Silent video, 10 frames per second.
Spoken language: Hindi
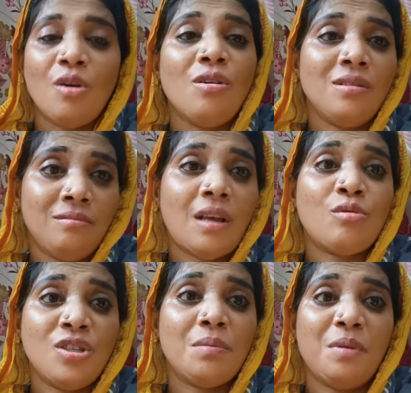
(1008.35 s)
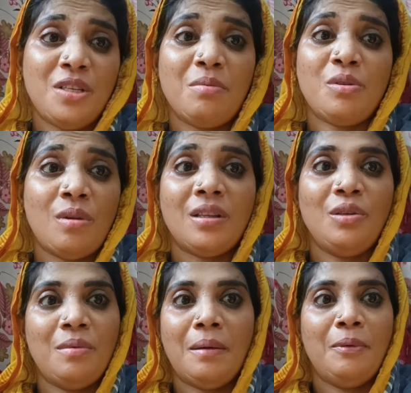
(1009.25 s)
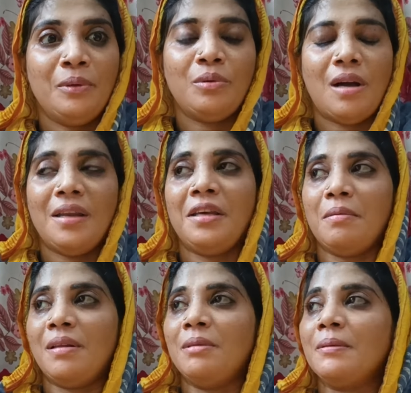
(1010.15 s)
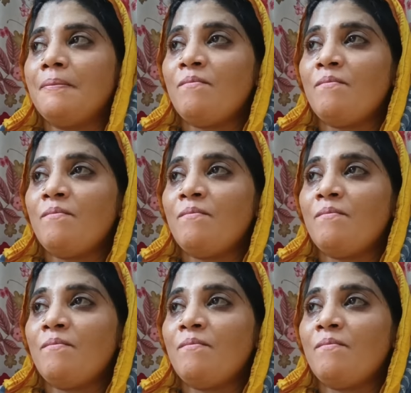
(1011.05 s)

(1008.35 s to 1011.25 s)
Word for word: और आपके चप्पर चप्पर सुनाती हूँ मैं आप लोगों को आने के बाद में